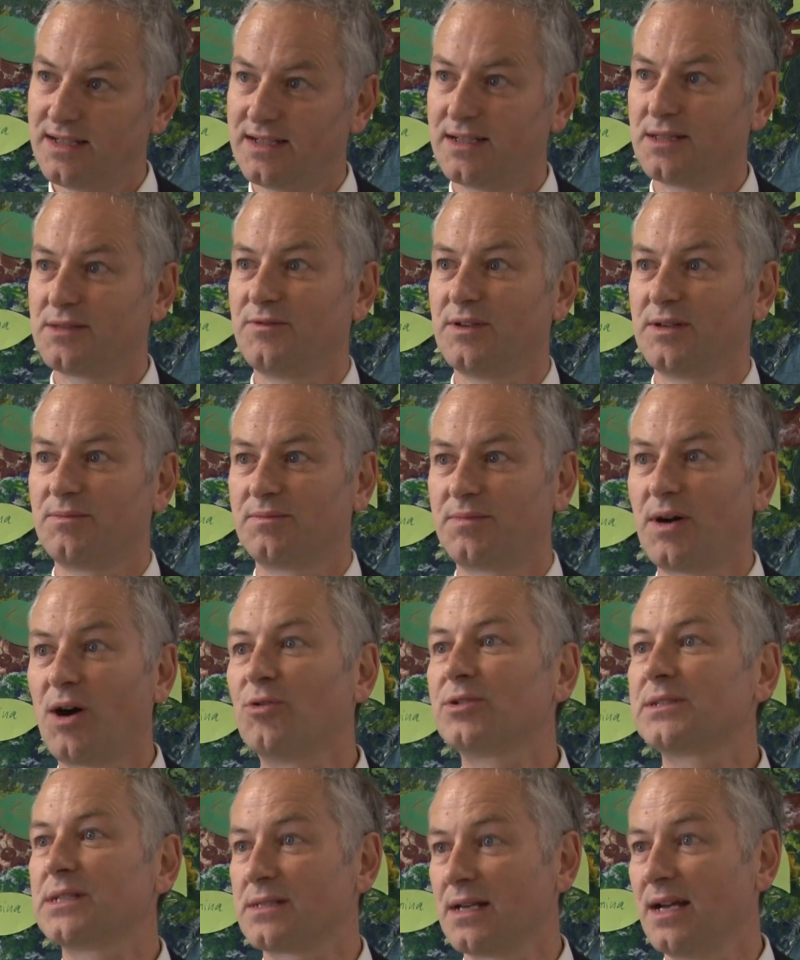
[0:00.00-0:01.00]
Deswegen
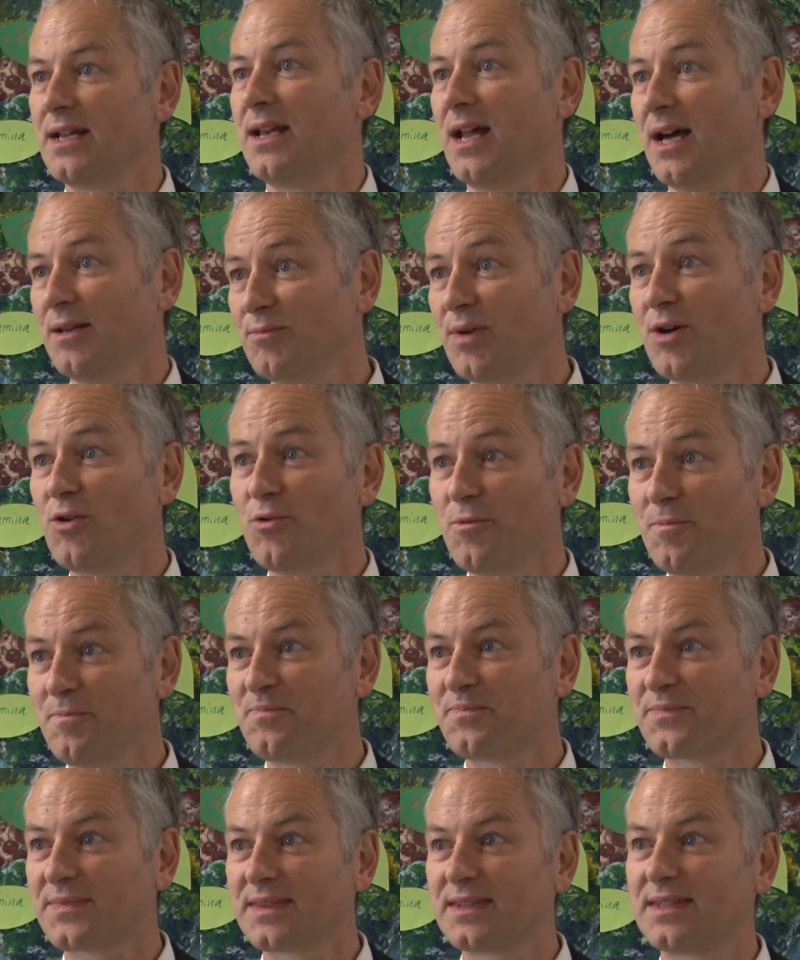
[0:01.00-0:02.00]
braucht es einen Anbau,
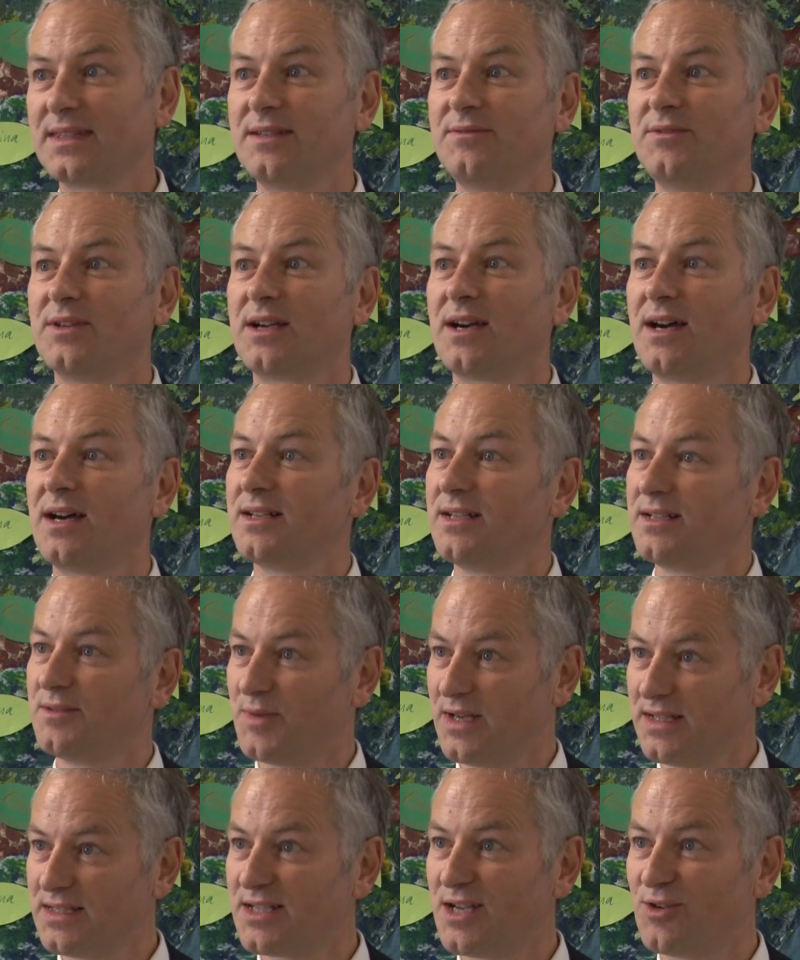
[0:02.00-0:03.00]
den wir gerade in der
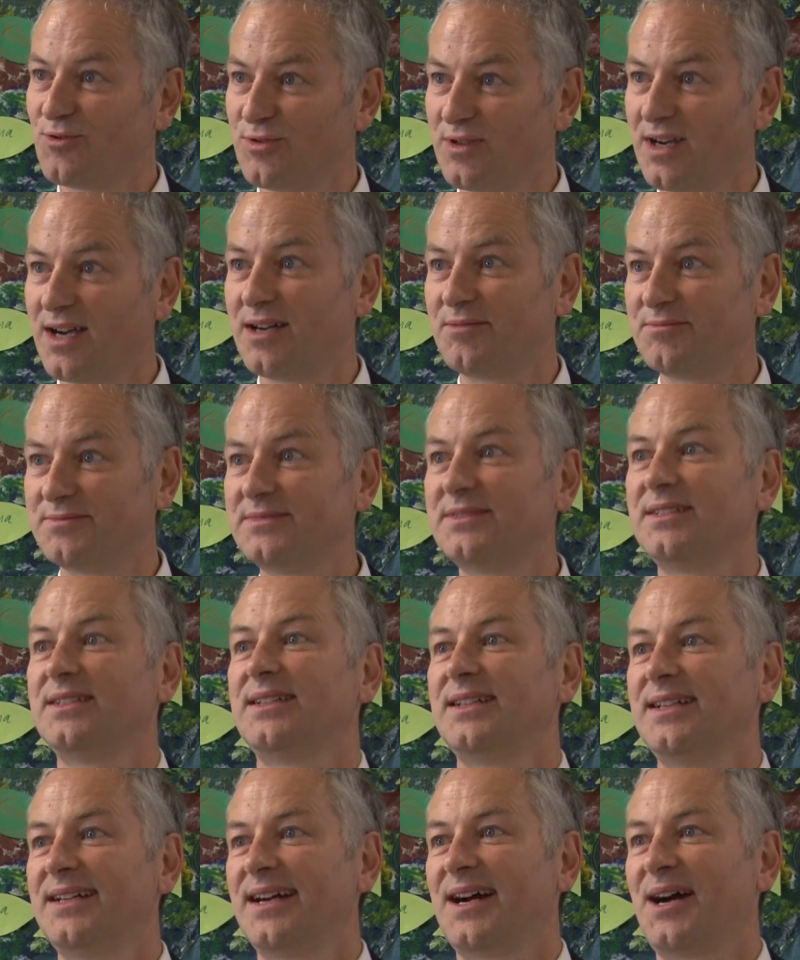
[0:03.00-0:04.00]
Beantragung haben.
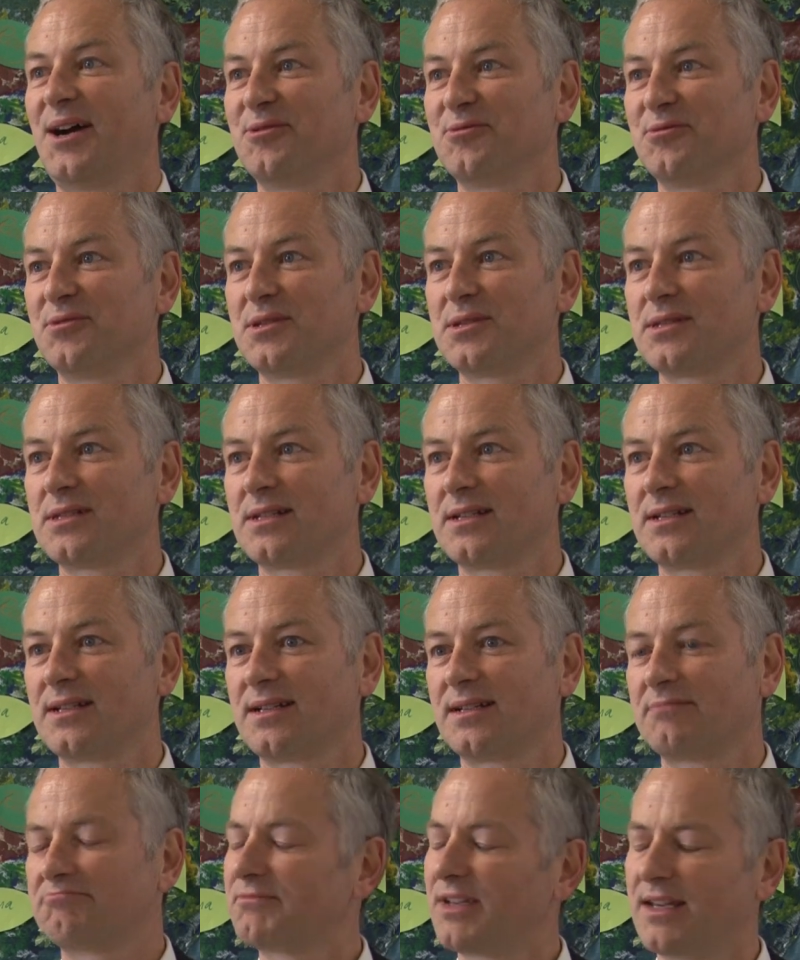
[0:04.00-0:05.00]
Also es
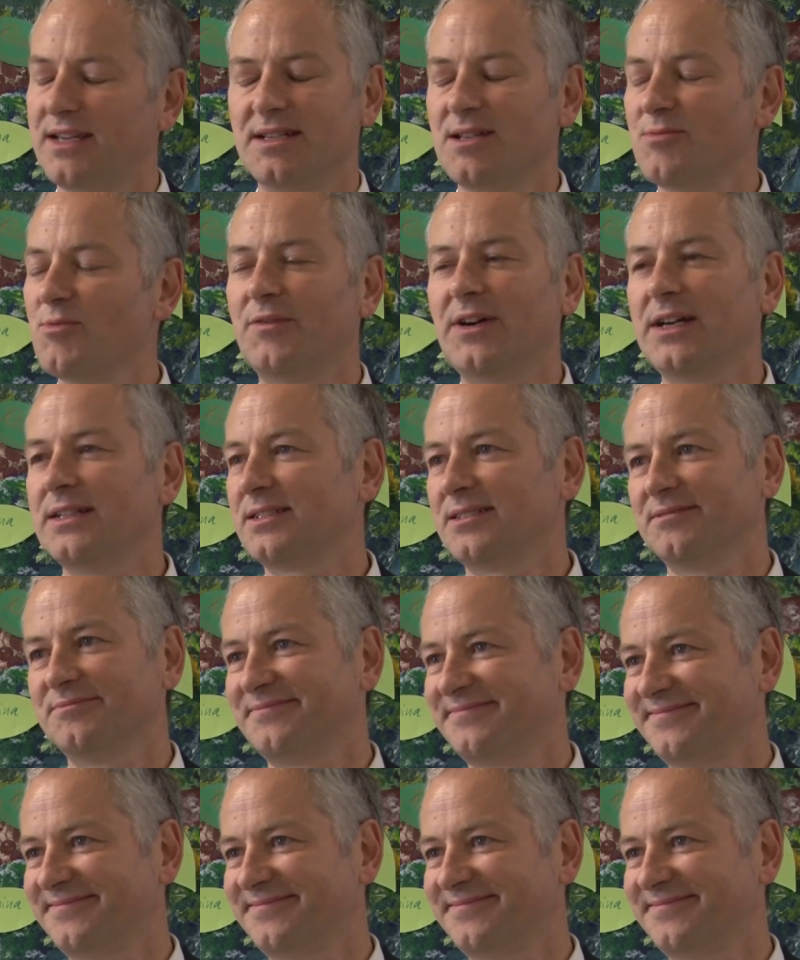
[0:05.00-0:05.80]
geht immer weiter.